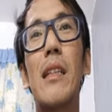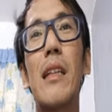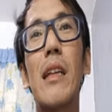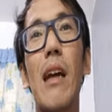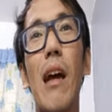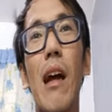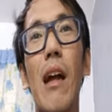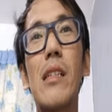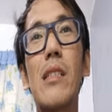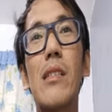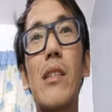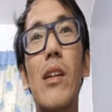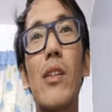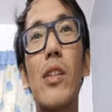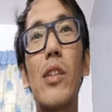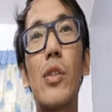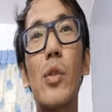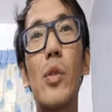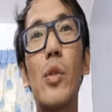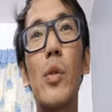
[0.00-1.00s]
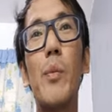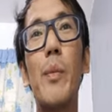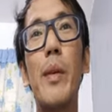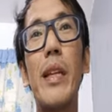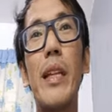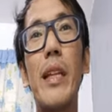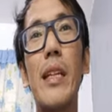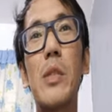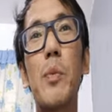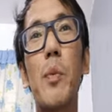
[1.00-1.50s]
3 hours, 32
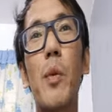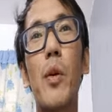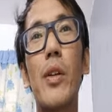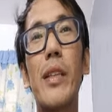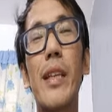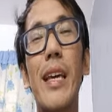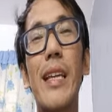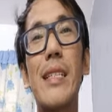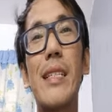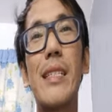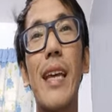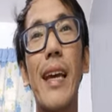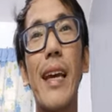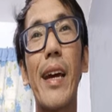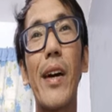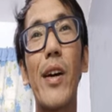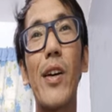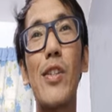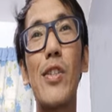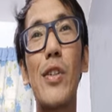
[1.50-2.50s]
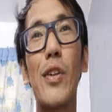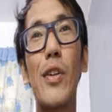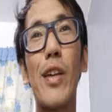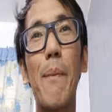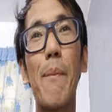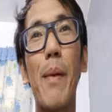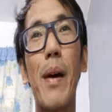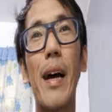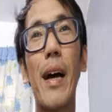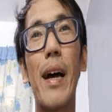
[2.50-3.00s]
minutes, 48 seconds. So,
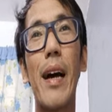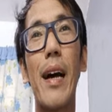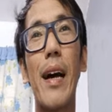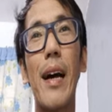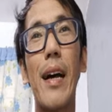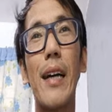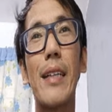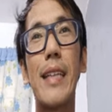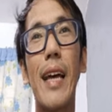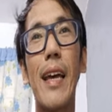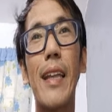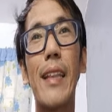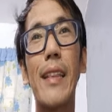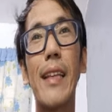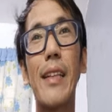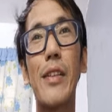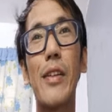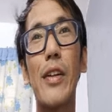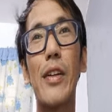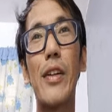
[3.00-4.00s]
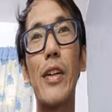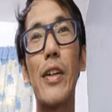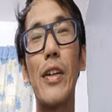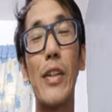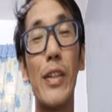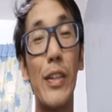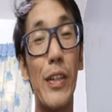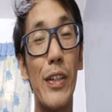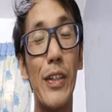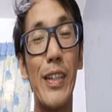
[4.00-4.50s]
napakasakit nito.
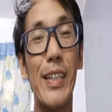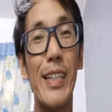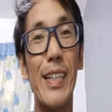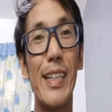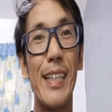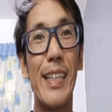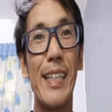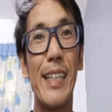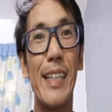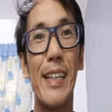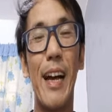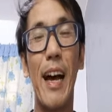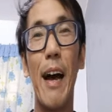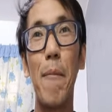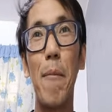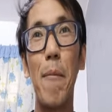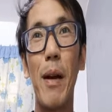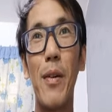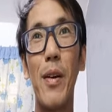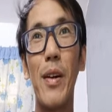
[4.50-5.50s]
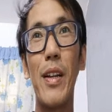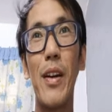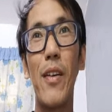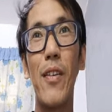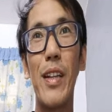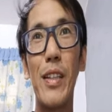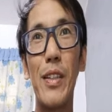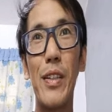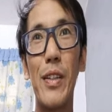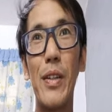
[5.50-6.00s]
Uh, baguhan
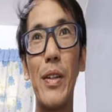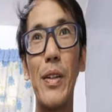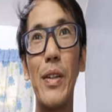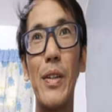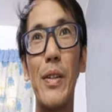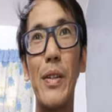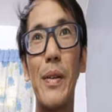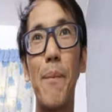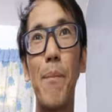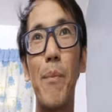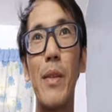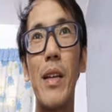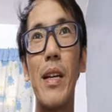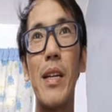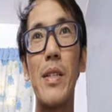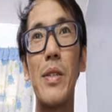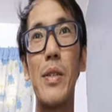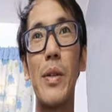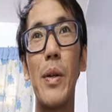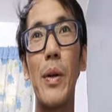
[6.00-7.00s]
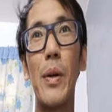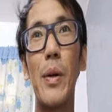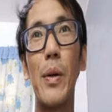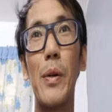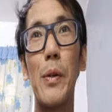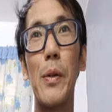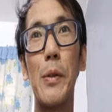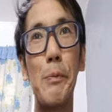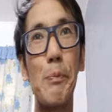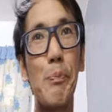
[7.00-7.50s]
ako nito. So,
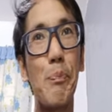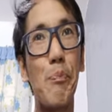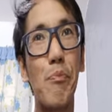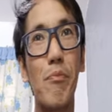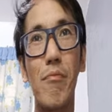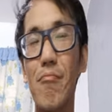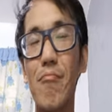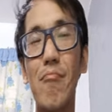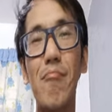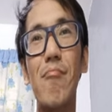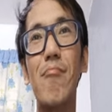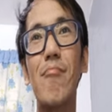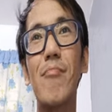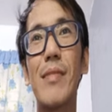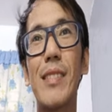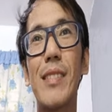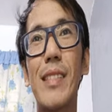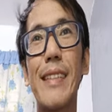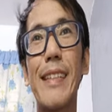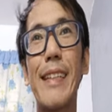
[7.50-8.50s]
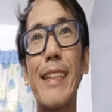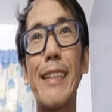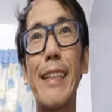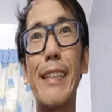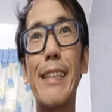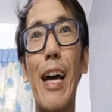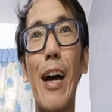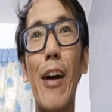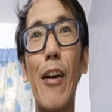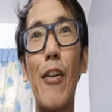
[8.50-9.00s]

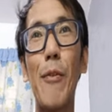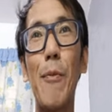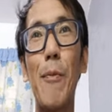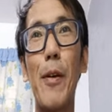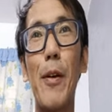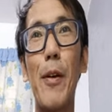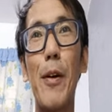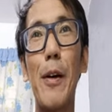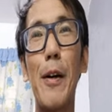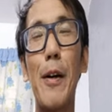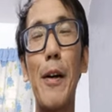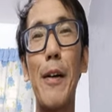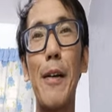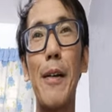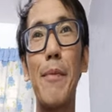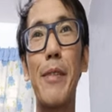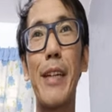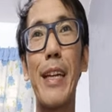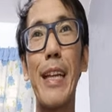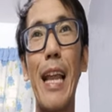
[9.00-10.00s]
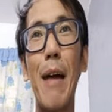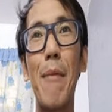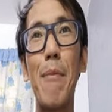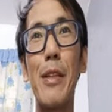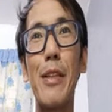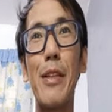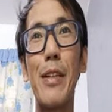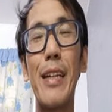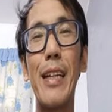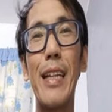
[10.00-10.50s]
Tandang-tanda ko from
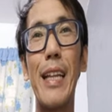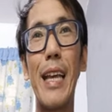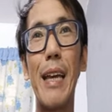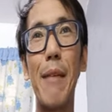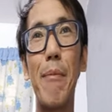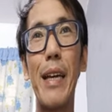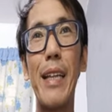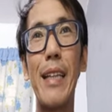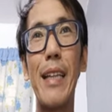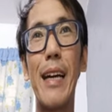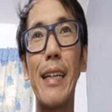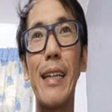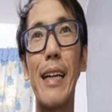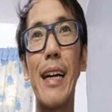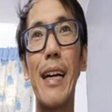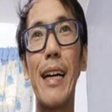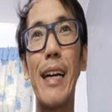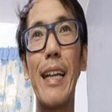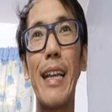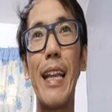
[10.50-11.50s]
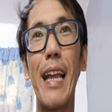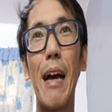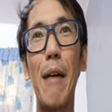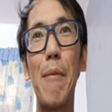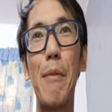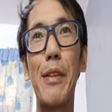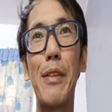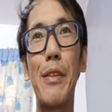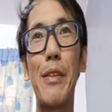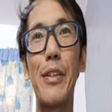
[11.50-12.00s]
kilometer 11 hanggang
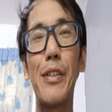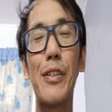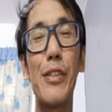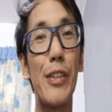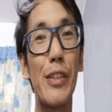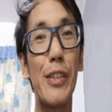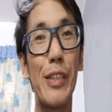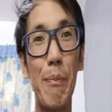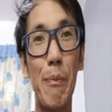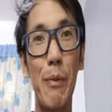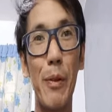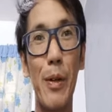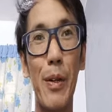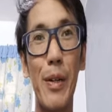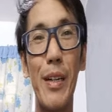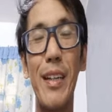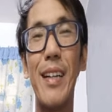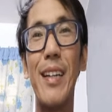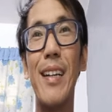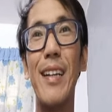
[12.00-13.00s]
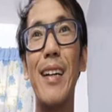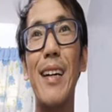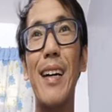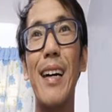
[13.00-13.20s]
kilometer 34,